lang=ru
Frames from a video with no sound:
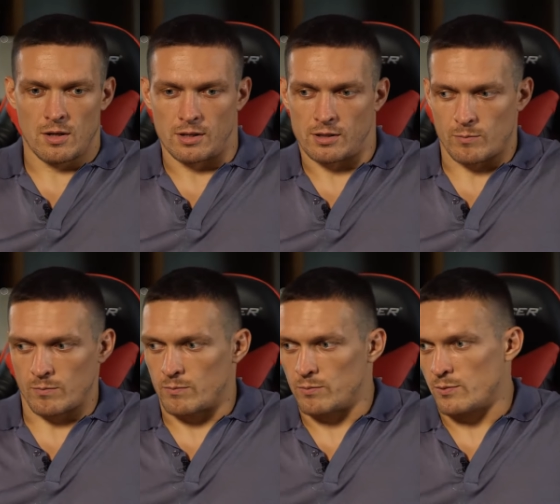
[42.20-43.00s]
Она
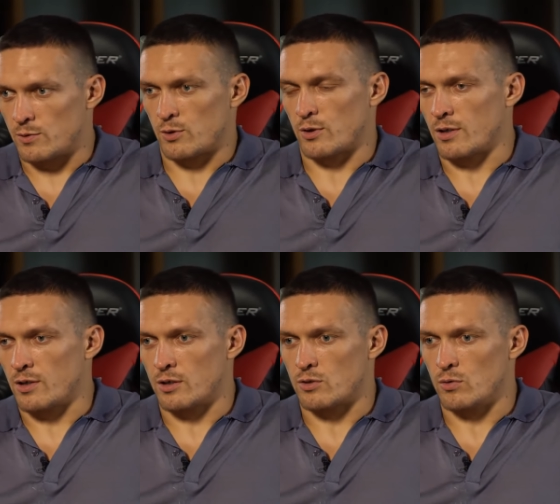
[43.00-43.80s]
там что-то
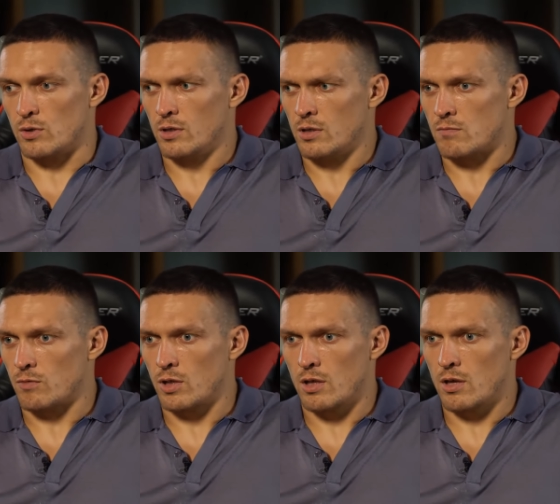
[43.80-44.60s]
ходила, суетилась.
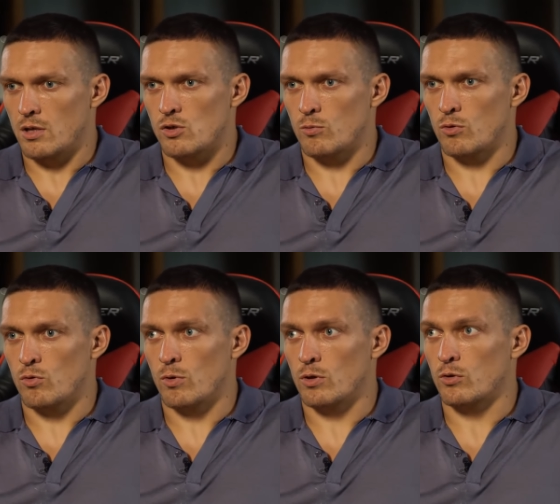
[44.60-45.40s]
Вот я ни о чем не
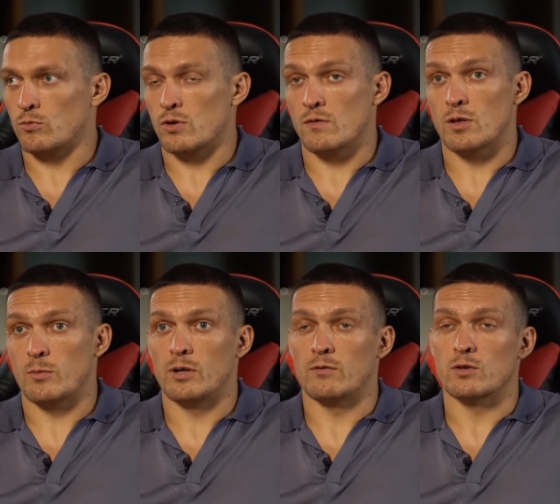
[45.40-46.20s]
думал, о том, что я взял
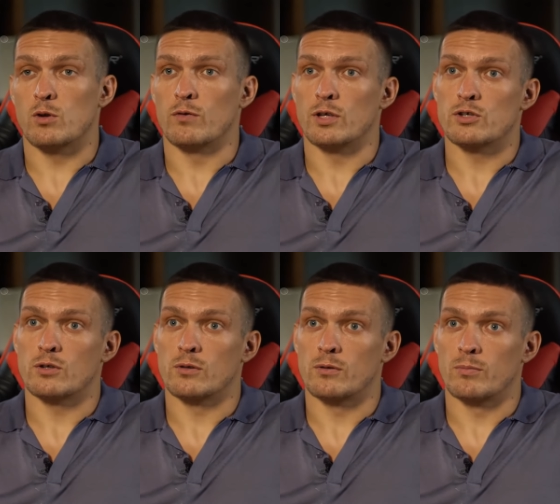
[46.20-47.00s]
молитву слов и
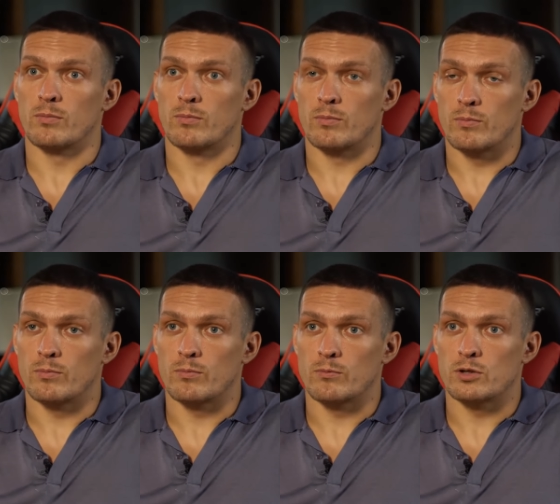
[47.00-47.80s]
начал
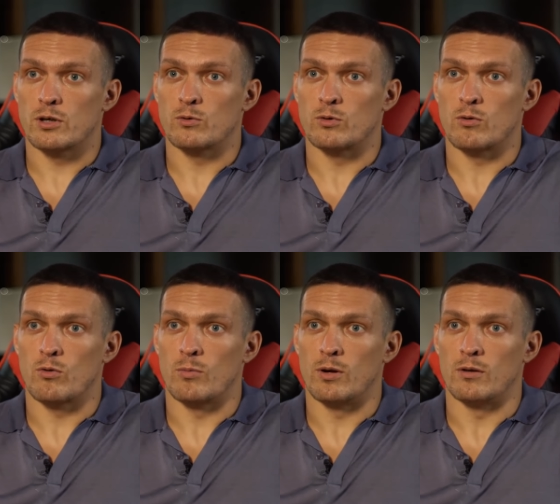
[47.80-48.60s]
читать
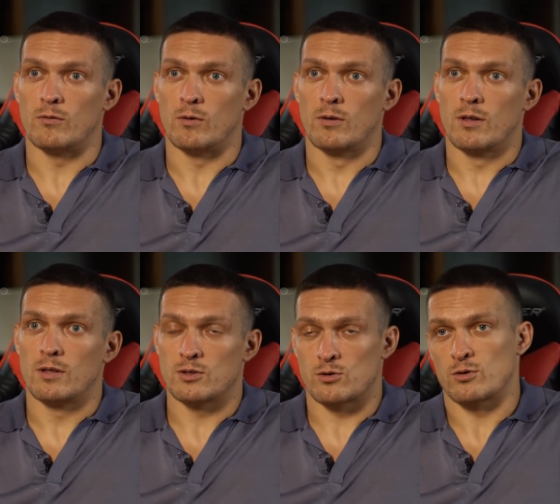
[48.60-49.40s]
утреннюю молитву.
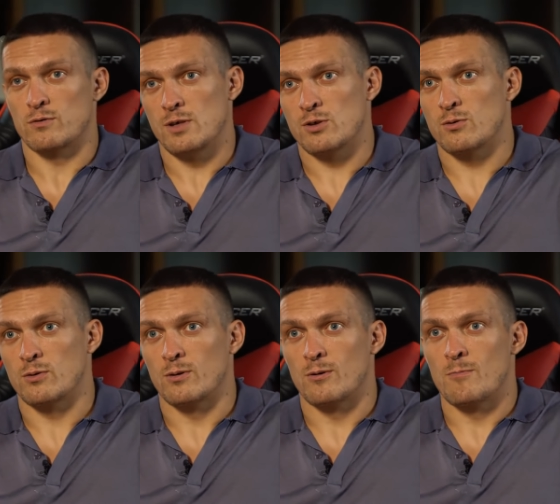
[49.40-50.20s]
Зажег
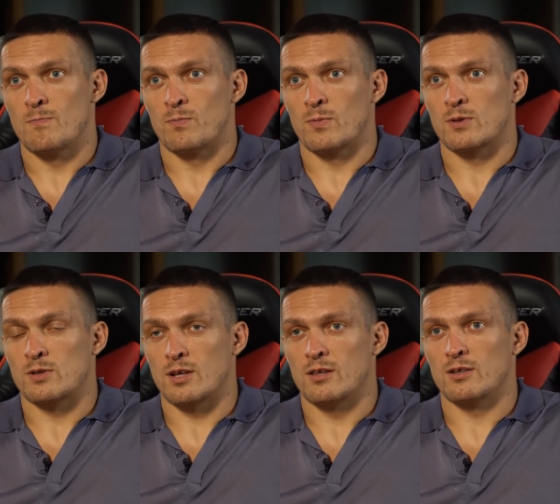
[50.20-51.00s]
свечку,
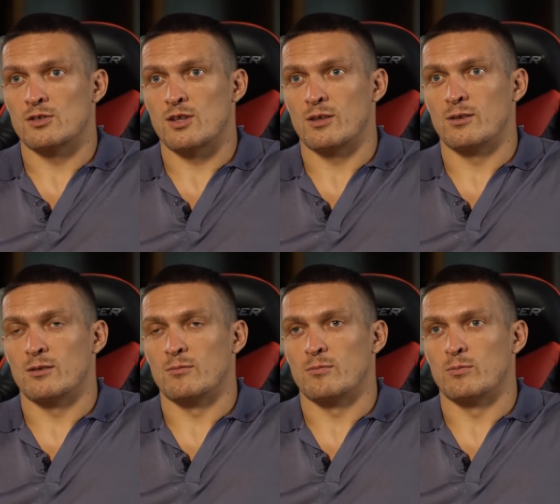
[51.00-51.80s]
встал и
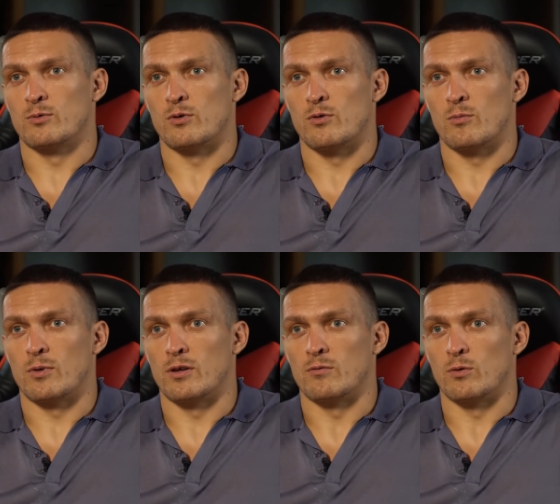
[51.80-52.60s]
читал утреннюю
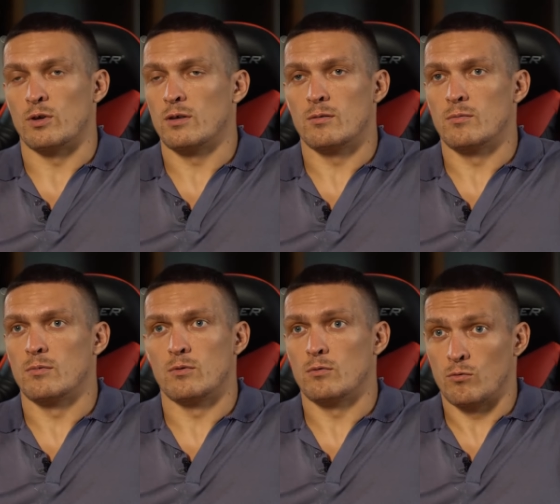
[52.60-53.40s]
молитву. И,
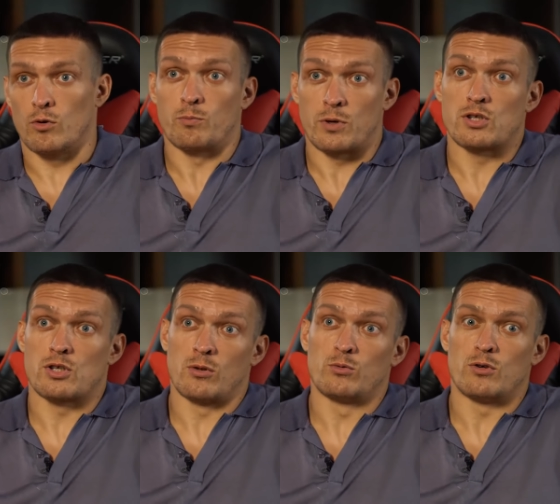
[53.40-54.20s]
ну вот,
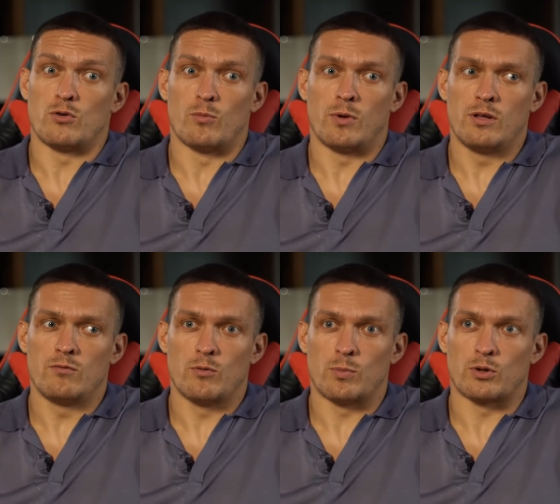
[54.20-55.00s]
прочитал утреннюю
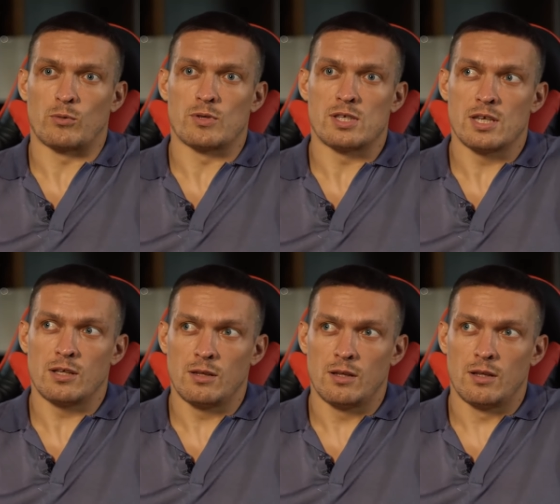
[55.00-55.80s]
молитву, потом
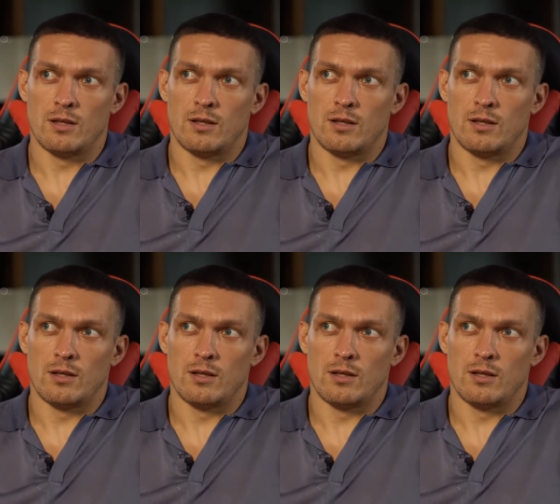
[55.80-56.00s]
сел,